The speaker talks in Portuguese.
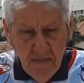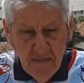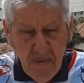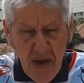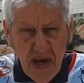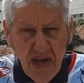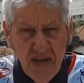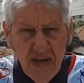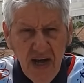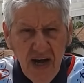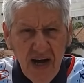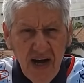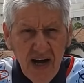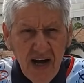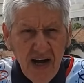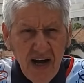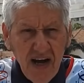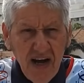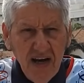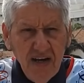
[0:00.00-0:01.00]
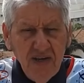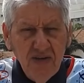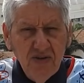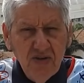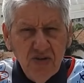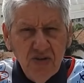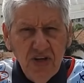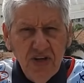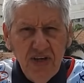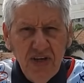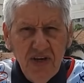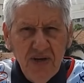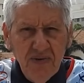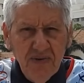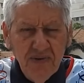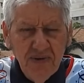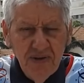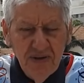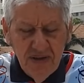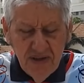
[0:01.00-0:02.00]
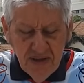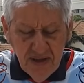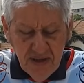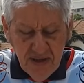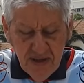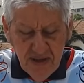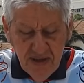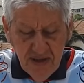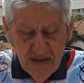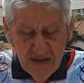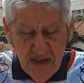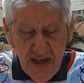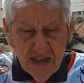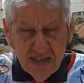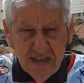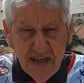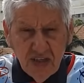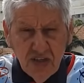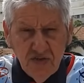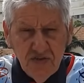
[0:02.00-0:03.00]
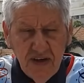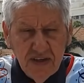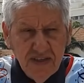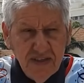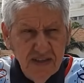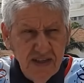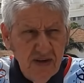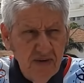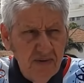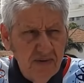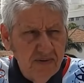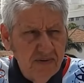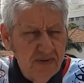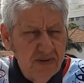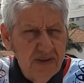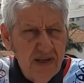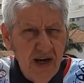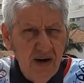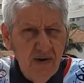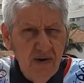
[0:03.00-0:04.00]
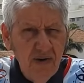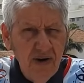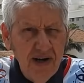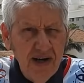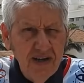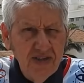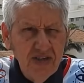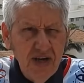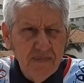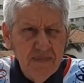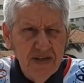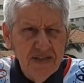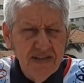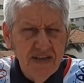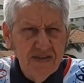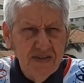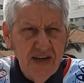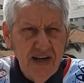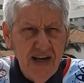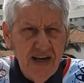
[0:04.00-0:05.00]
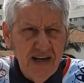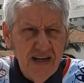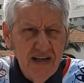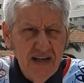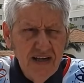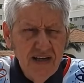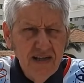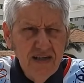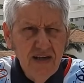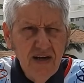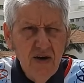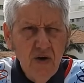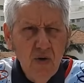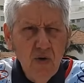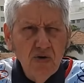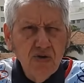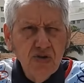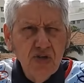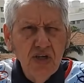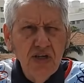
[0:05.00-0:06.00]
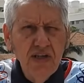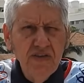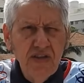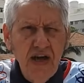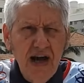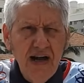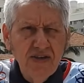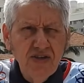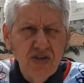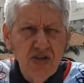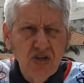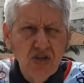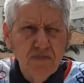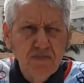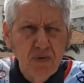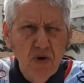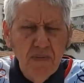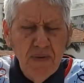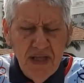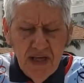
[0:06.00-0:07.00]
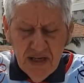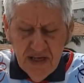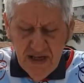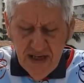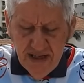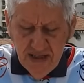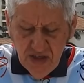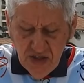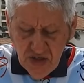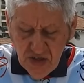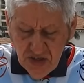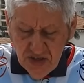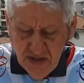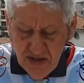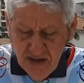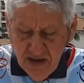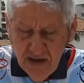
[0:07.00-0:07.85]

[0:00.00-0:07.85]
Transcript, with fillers: Penha, Rio de Janeiro. Tem a satisfação e a honra de apresentar Utilidades Públicas.